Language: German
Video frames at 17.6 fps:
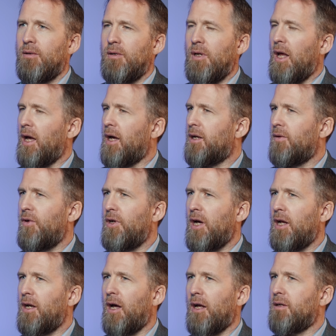Die Erde
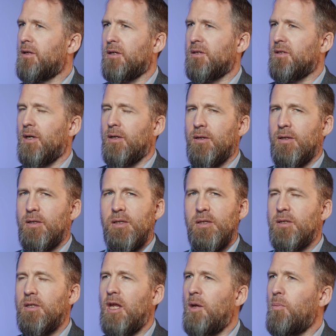wird eine andere sein. Es
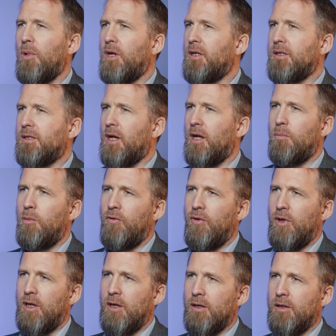ist nicht mehr
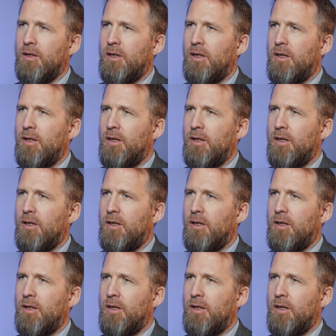dieselbe wie hier.